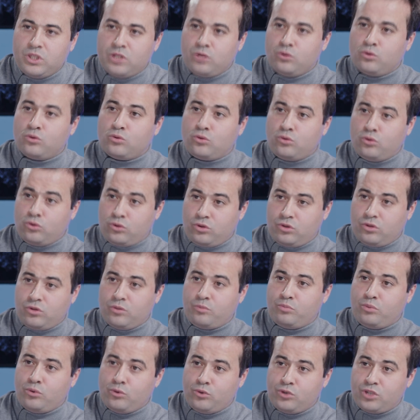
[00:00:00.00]
nous coûte
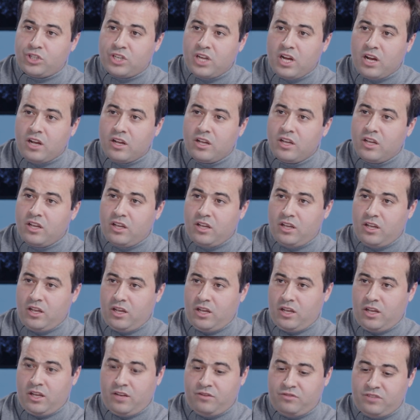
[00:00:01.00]
plus cher,
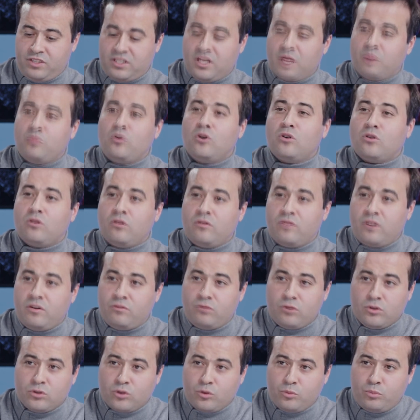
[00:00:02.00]
évidemment qu'on va
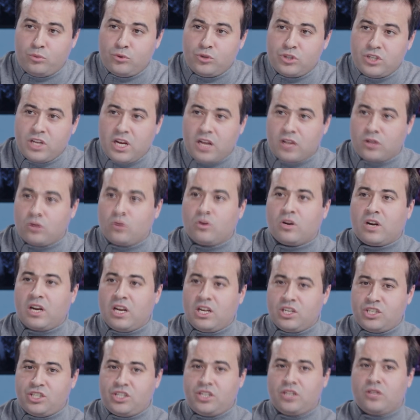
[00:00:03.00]
vendre plus cher. Donc
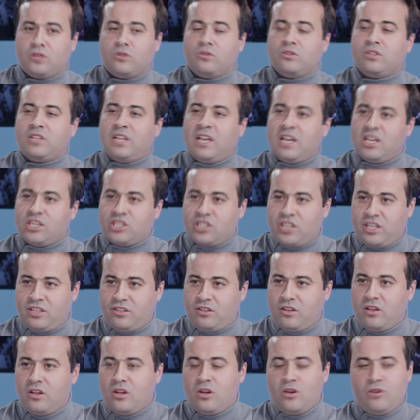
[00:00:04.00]
la Chine, quand elle
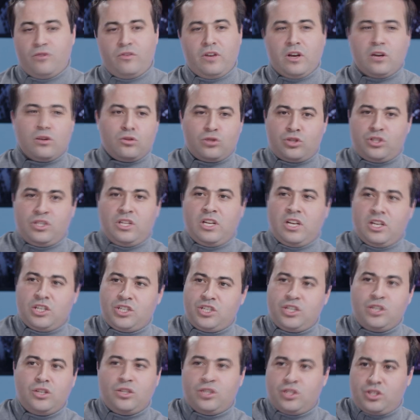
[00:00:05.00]
achète, enfin quand je dis la
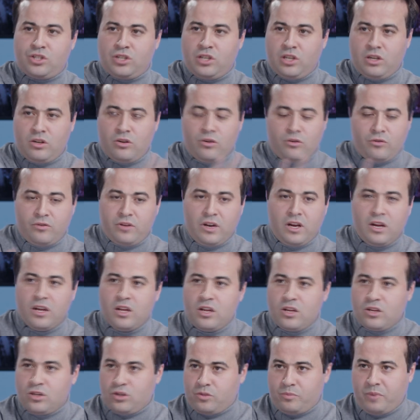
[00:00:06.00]
Chine, je dis, enfin,
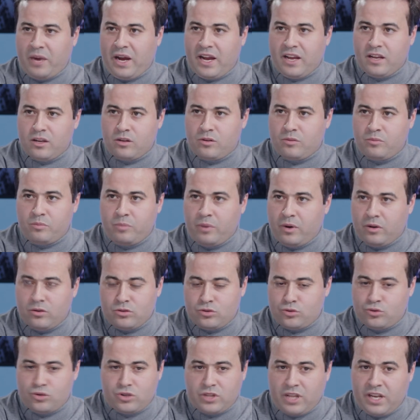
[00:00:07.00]
euh,
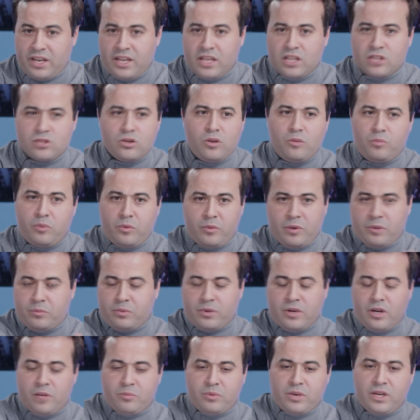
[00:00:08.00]
juste un exemple,
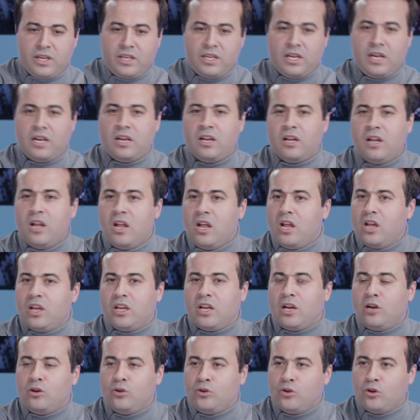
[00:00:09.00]
après il
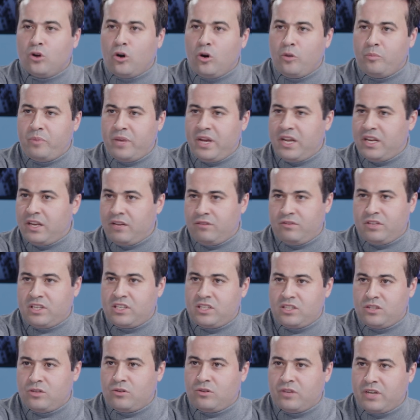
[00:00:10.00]
y a l'Union européenne avec
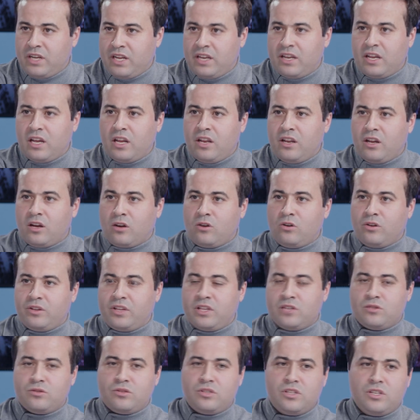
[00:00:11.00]
qui on a un, accord
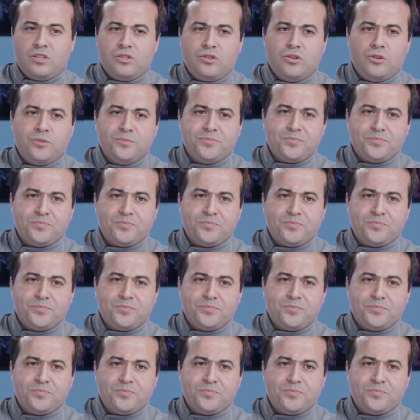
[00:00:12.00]
d'association,